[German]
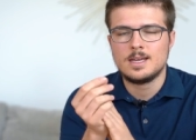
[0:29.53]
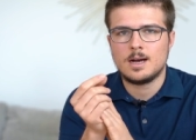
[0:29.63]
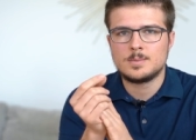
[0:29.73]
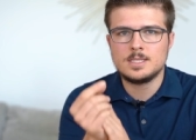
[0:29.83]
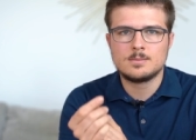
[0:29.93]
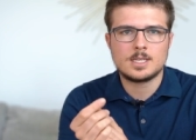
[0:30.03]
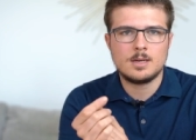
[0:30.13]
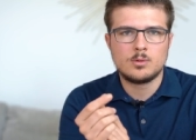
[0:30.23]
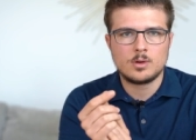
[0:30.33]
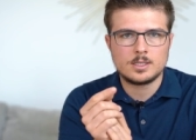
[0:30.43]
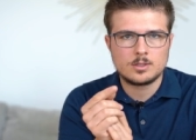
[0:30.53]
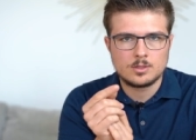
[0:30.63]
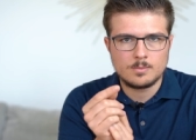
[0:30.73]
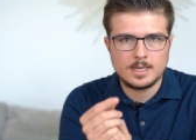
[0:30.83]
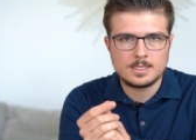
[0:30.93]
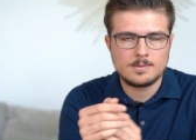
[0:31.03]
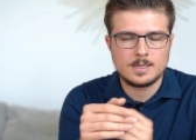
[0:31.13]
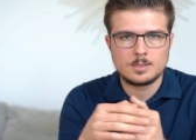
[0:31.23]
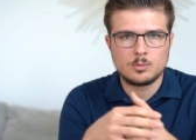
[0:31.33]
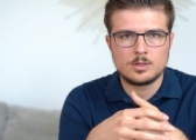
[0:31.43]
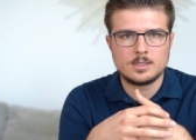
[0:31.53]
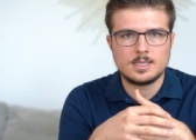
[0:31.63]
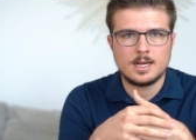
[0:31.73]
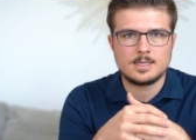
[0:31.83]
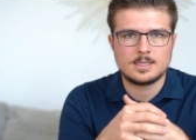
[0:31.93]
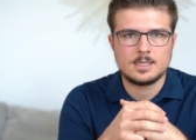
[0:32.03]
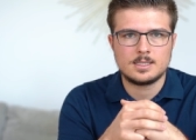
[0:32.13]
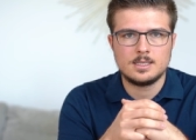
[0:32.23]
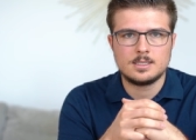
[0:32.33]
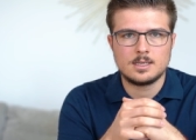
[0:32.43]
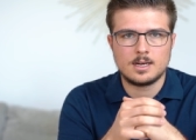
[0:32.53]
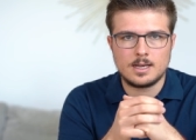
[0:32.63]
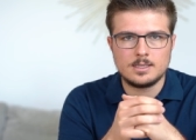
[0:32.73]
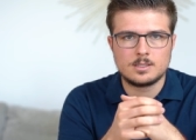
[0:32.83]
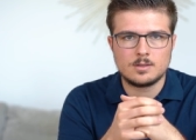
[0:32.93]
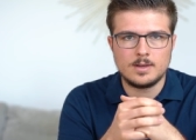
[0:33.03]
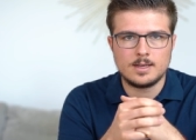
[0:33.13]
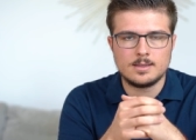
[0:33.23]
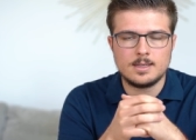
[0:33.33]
ab diesem Zeitpunkt hast du zum ersten Mal das Potenzial, tatsächlich reich zu werden.